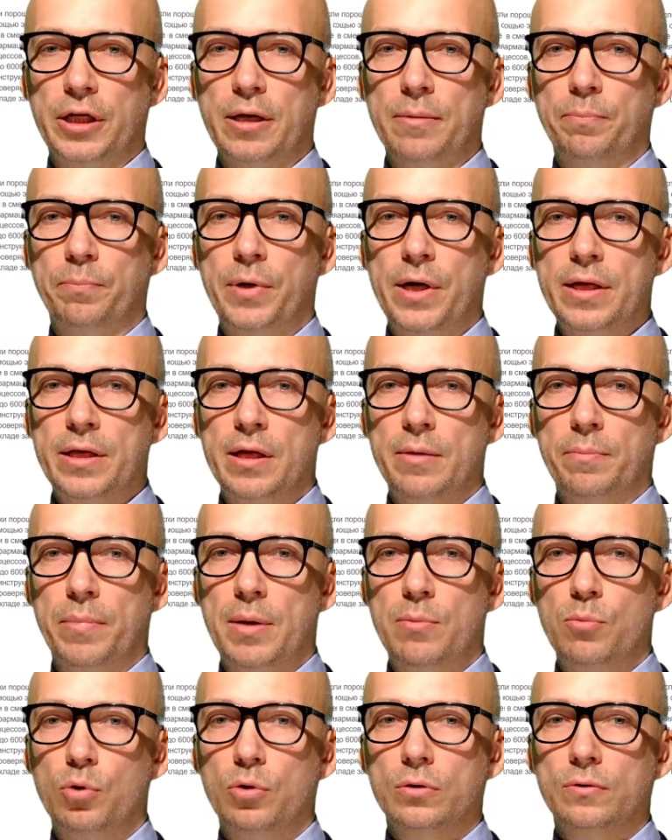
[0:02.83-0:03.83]
компании
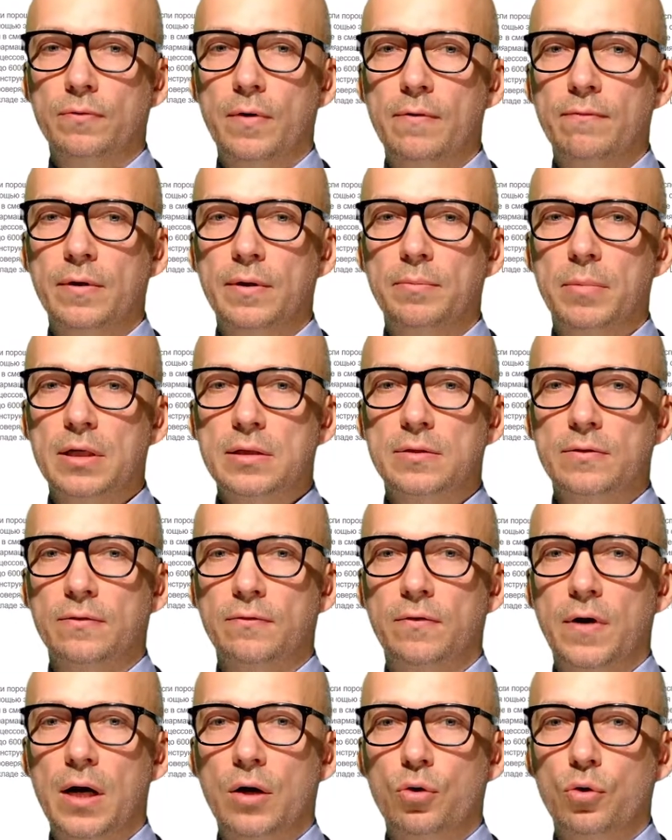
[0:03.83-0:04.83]
помогут вам выбрать
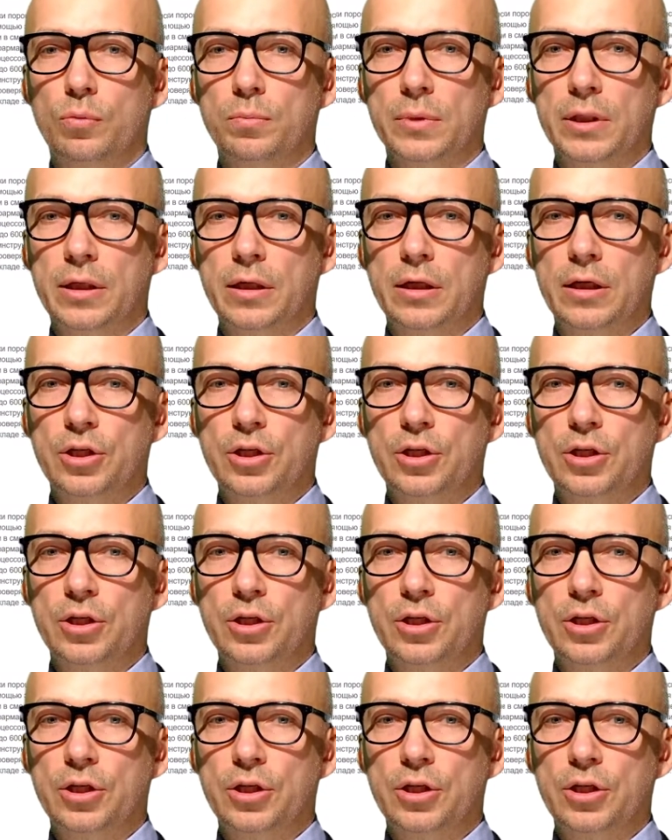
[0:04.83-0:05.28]
вакуумные